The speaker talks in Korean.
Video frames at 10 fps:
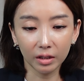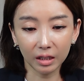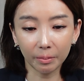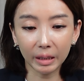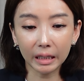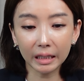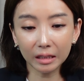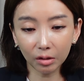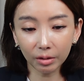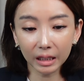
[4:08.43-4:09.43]
그 다음에
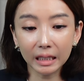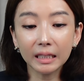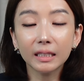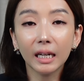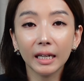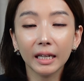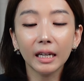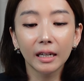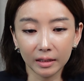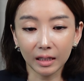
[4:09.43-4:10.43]
인터넷 기사에